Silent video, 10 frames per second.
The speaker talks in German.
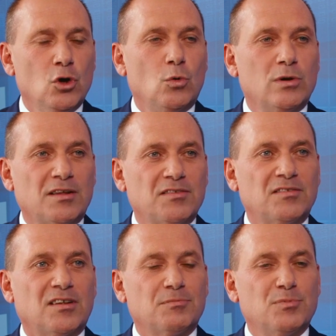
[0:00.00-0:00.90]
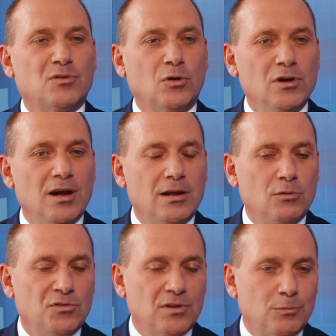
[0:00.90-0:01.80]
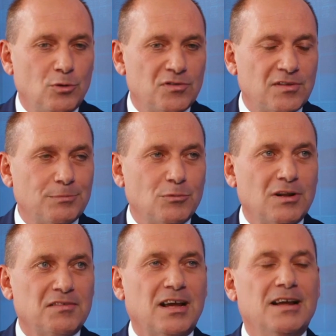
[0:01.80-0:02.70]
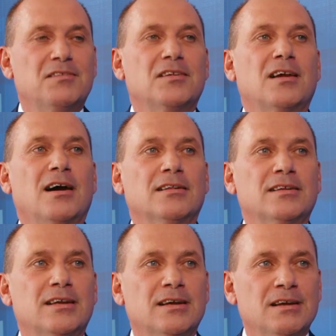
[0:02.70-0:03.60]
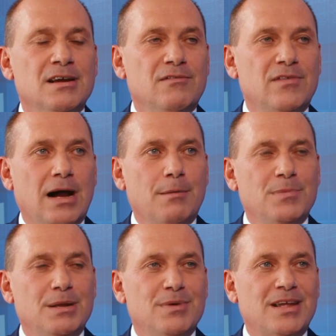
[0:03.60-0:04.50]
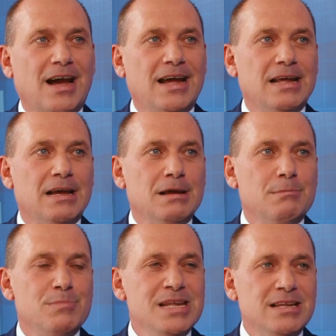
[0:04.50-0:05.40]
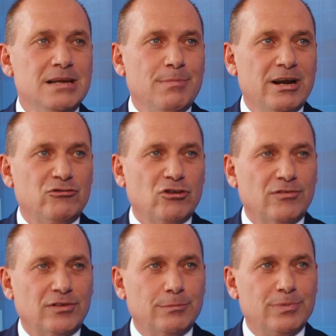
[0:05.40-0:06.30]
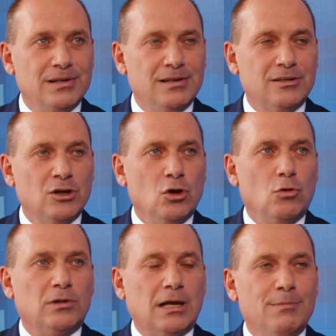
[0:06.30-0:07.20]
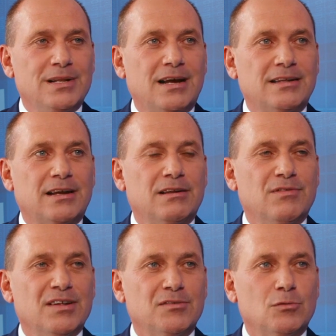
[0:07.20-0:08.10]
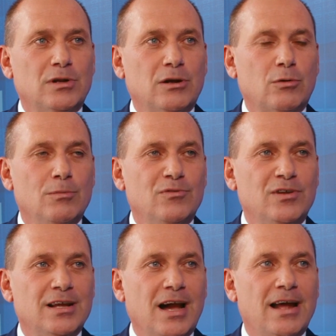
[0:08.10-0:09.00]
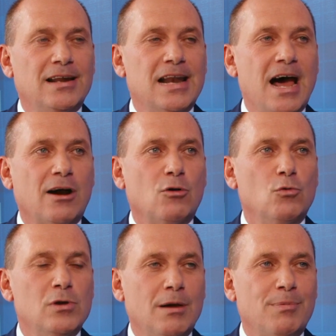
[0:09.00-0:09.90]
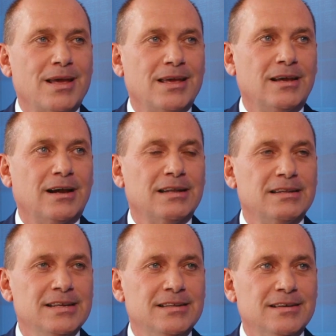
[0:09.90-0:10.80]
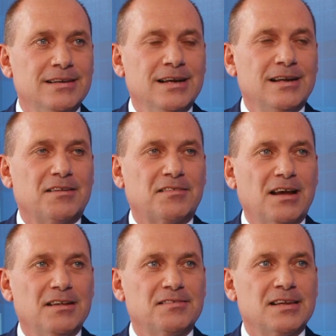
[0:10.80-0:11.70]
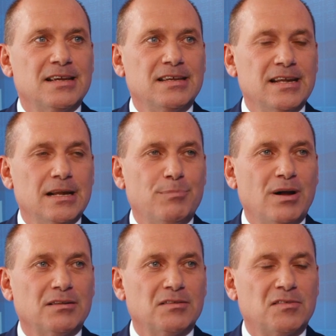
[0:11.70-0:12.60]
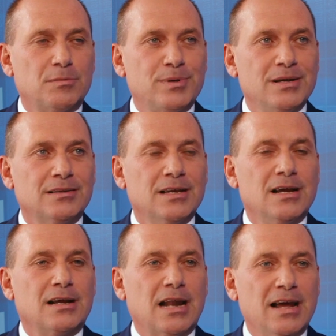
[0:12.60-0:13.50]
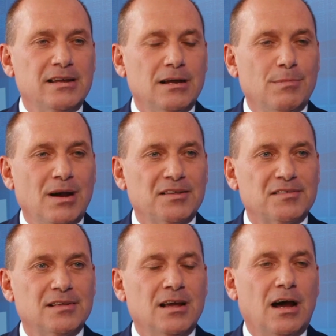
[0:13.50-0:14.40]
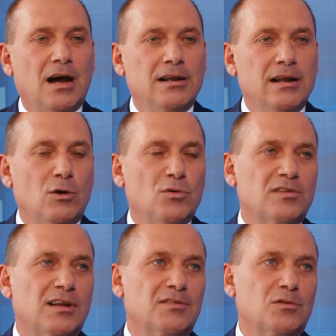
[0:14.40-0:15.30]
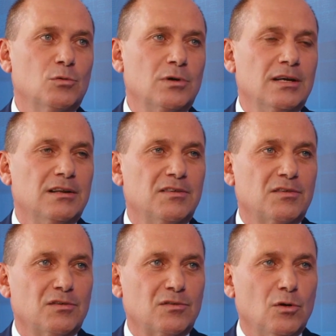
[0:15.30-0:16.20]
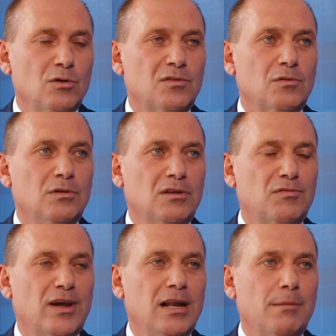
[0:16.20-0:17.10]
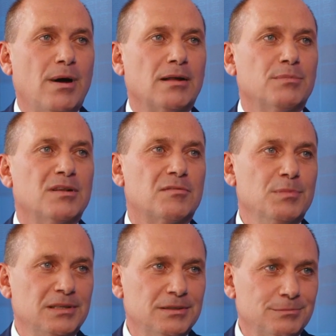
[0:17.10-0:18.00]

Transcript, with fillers: Und das ist das Besondere an unserem Konzept und das Einzigartige. Wir haben nämlich eine Mietgemeinschaft gebildet und damit hat der Investor, der künftige, eine lageunabhängige Rendite. Das heißt, jeder partizipiert gleichermaßen an der Auslastung des Resorts und des Ferienapartments mit.